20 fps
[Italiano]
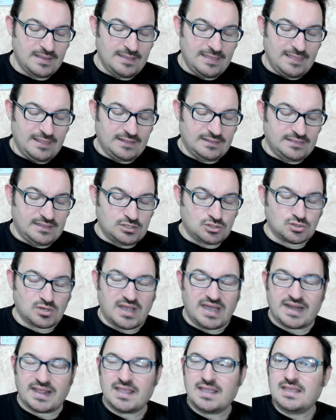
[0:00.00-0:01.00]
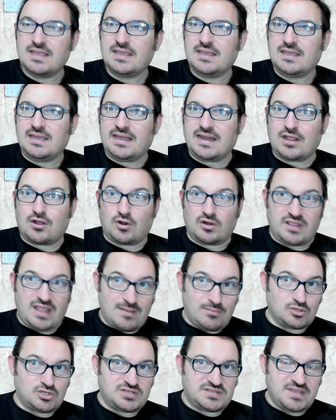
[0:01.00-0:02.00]
di giocare.
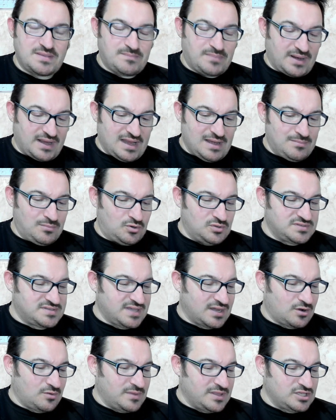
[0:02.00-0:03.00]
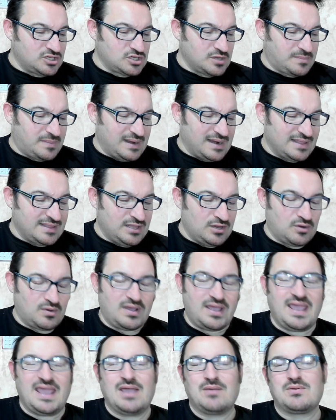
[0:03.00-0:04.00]
Ricordiamoci sempre che il Monza, come dice Palladino,
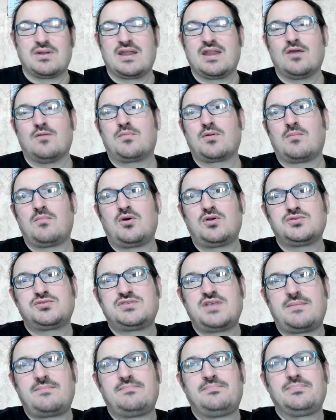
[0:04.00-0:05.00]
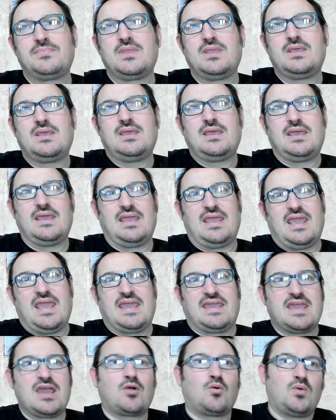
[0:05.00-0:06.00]
è una neopromossa e
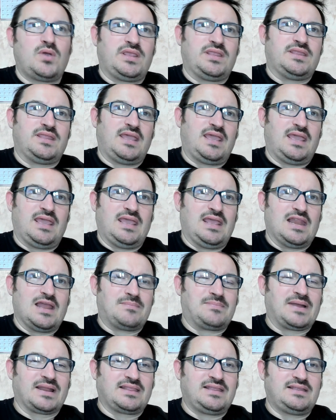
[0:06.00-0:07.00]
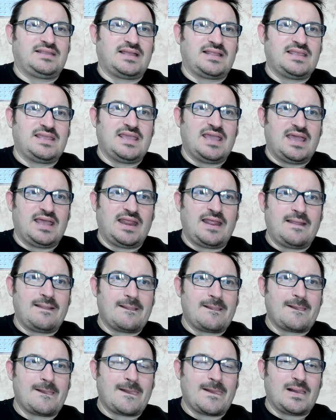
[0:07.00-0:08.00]
che quindi la partita di ieri
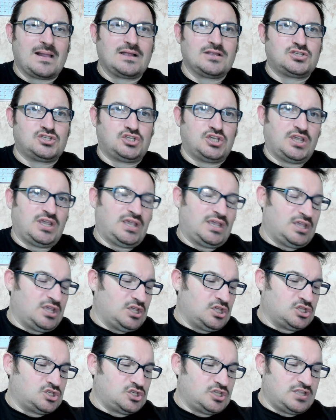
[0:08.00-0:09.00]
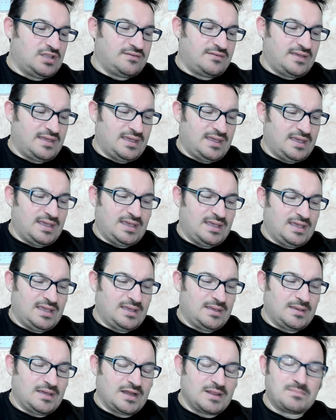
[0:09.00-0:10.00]
ci, ci,
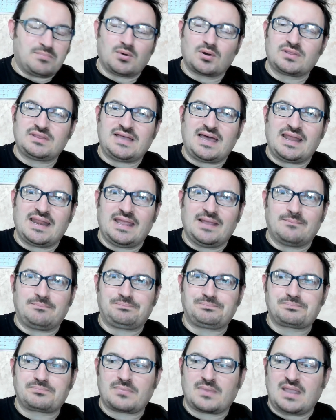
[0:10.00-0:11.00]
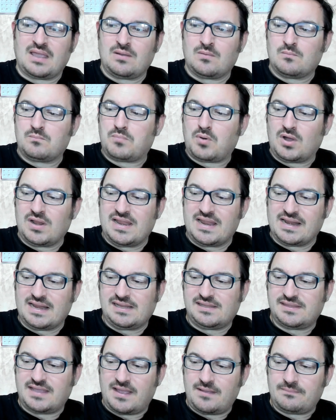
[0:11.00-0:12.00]
deve riportare un po' alla
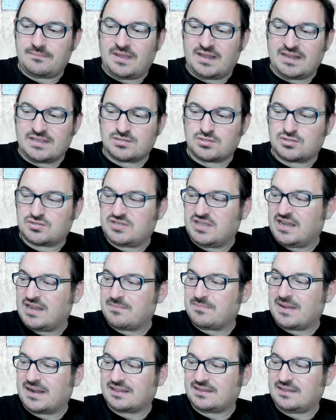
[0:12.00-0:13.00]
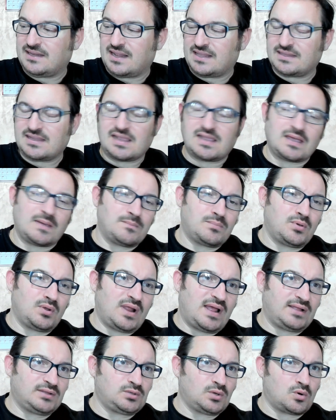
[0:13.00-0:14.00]
realtà. Adesso si ripartirà dal
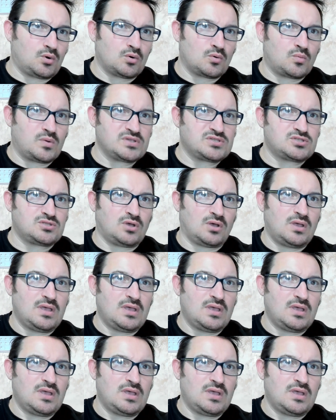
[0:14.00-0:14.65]
campionato con questo